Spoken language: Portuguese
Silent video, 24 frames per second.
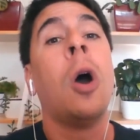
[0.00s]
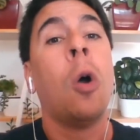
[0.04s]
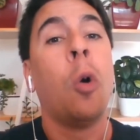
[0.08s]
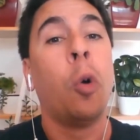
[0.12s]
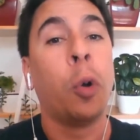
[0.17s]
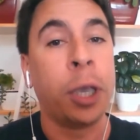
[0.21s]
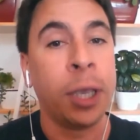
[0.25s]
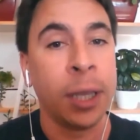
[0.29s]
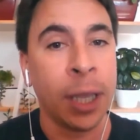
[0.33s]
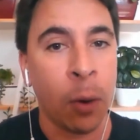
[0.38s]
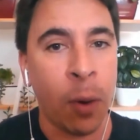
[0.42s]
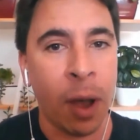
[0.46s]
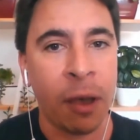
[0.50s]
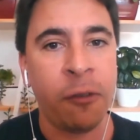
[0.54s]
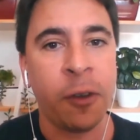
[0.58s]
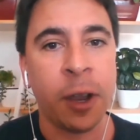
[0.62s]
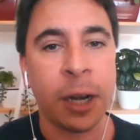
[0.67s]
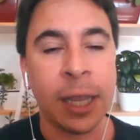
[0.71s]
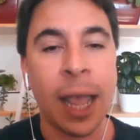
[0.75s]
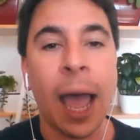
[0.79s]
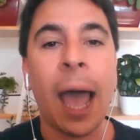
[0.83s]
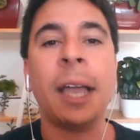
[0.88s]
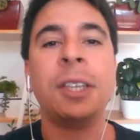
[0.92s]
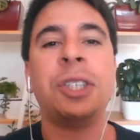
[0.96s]
o que não é
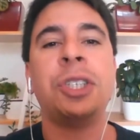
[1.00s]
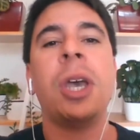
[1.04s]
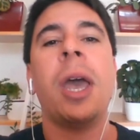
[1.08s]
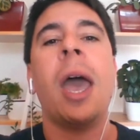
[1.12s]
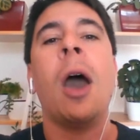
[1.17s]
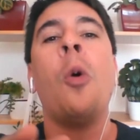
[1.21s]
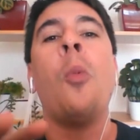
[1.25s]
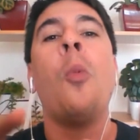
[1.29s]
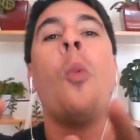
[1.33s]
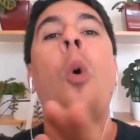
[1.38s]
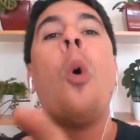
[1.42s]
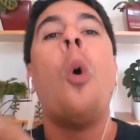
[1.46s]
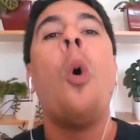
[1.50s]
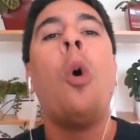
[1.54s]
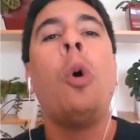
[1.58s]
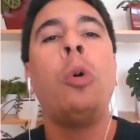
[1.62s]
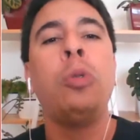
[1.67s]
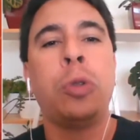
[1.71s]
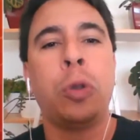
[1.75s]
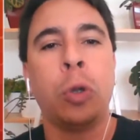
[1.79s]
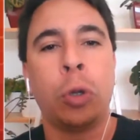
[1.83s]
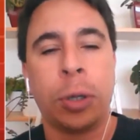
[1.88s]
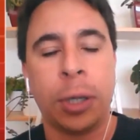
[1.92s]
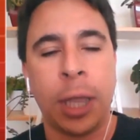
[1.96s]
verdade, é um
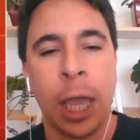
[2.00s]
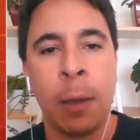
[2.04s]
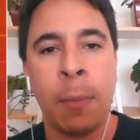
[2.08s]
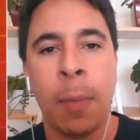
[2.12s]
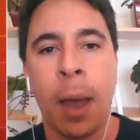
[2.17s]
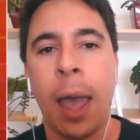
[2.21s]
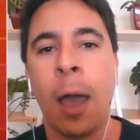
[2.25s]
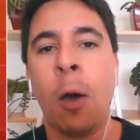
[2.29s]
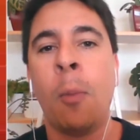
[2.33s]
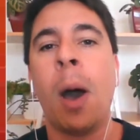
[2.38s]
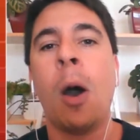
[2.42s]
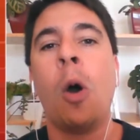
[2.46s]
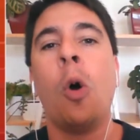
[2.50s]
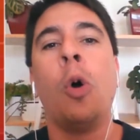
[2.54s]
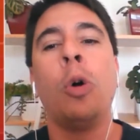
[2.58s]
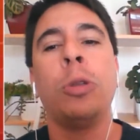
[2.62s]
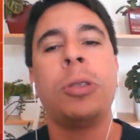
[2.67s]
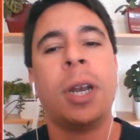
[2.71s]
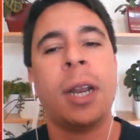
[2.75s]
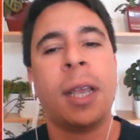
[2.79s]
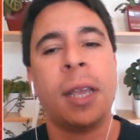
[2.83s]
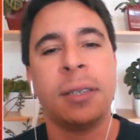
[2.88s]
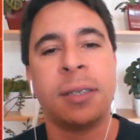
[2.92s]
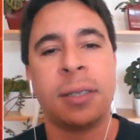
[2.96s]
outro tema, é uma
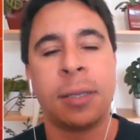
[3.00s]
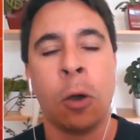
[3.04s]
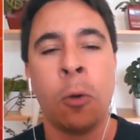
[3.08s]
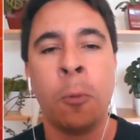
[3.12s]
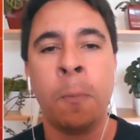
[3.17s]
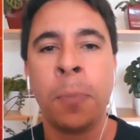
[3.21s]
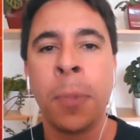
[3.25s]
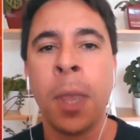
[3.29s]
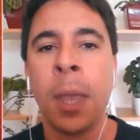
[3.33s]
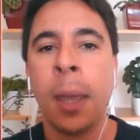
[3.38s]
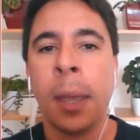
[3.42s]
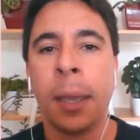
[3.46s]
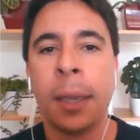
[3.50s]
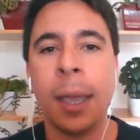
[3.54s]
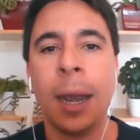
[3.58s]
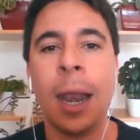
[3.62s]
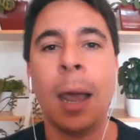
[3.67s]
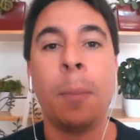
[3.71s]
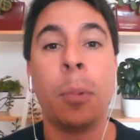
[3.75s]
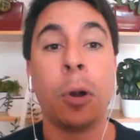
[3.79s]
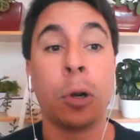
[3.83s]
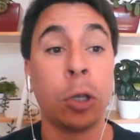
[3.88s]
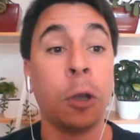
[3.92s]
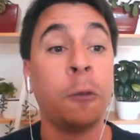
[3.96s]
outra questão que ele
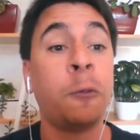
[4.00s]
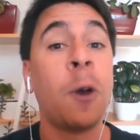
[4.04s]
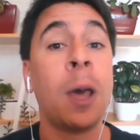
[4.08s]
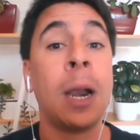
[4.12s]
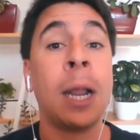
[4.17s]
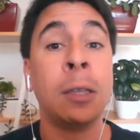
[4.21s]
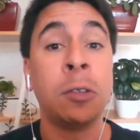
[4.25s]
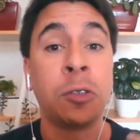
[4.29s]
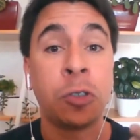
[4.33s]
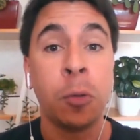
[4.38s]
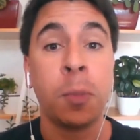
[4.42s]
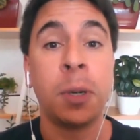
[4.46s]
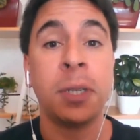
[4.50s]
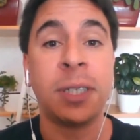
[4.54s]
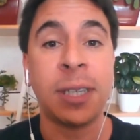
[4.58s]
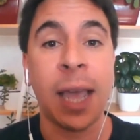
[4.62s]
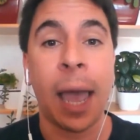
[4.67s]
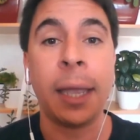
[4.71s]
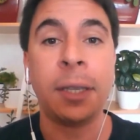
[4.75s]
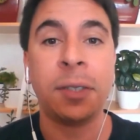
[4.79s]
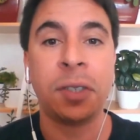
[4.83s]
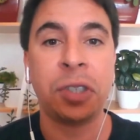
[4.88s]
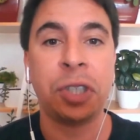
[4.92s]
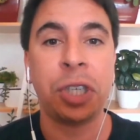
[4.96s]
abordou falando sobre
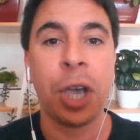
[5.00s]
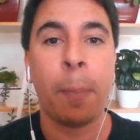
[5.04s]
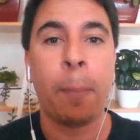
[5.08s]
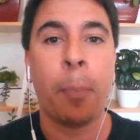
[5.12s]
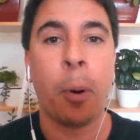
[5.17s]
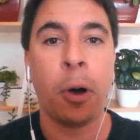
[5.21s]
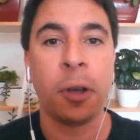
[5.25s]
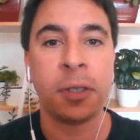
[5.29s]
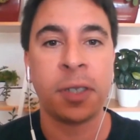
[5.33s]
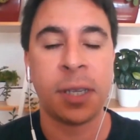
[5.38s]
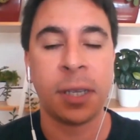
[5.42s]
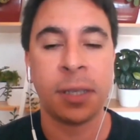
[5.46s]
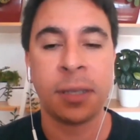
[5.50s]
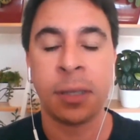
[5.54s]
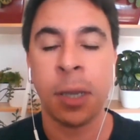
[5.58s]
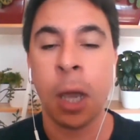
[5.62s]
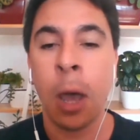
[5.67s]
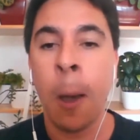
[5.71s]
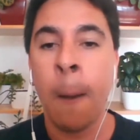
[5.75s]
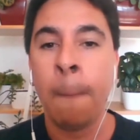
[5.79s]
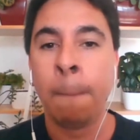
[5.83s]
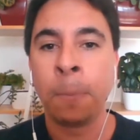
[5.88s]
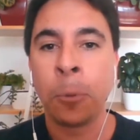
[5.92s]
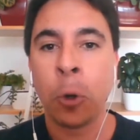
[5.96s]
sites de apostas
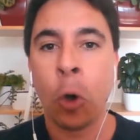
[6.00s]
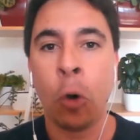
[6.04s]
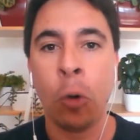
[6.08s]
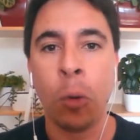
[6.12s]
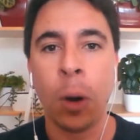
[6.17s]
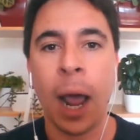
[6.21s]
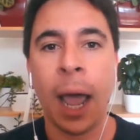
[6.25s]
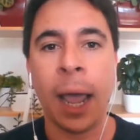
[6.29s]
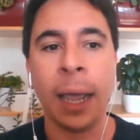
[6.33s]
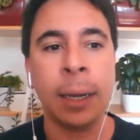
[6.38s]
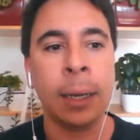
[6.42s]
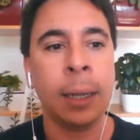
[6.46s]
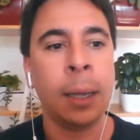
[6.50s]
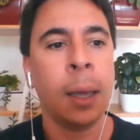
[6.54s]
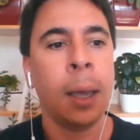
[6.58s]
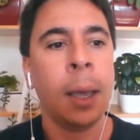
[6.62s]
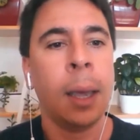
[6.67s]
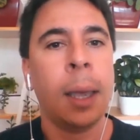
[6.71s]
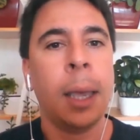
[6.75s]
online.